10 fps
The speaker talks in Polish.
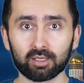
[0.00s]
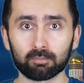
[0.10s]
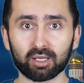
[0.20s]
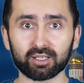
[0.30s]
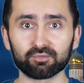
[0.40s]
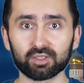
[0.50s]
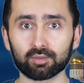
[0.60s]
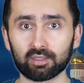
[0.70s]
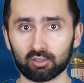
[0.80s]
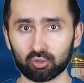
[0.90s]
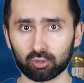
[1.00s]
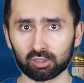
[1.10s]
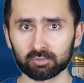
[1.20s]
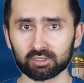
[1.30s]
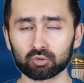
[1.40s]
Barawicki
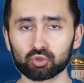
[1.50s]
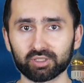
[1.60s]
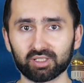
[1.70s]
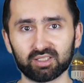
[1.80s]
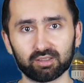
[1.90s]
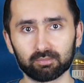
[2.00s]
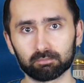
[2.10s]
Holm, czyli